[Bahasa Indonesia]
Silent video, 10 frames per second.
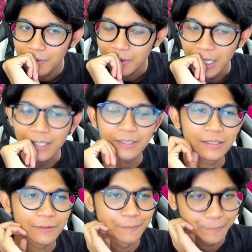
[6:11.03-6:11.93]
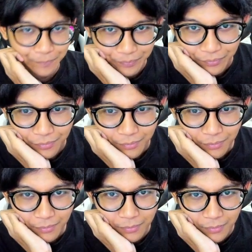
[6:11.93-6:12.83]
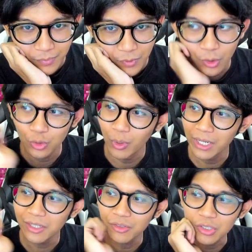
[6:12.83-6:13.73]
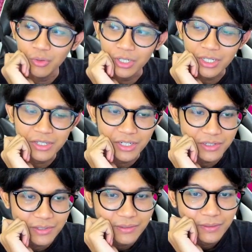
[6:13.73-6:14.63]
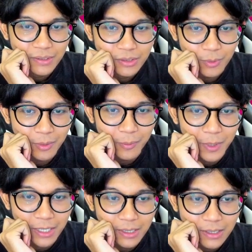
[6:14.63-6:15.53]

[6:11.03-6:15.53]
Nice. No, suaranya juga suaranya Jinx, cuma lebih berat.